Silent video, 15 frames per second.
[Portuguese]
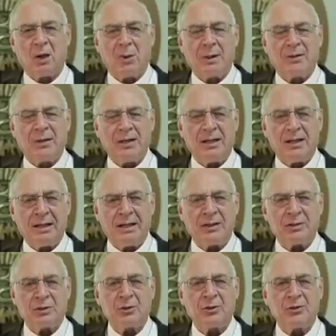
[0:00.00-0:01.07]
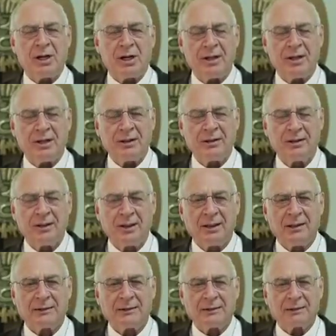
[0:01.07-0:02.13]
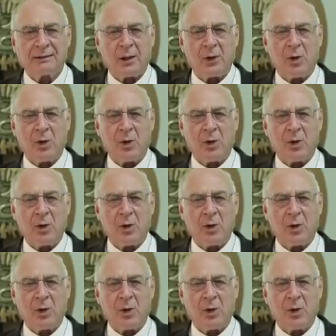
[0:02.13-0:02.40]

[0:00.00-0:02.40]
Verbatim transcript: quando a Igreja de Jundiaí que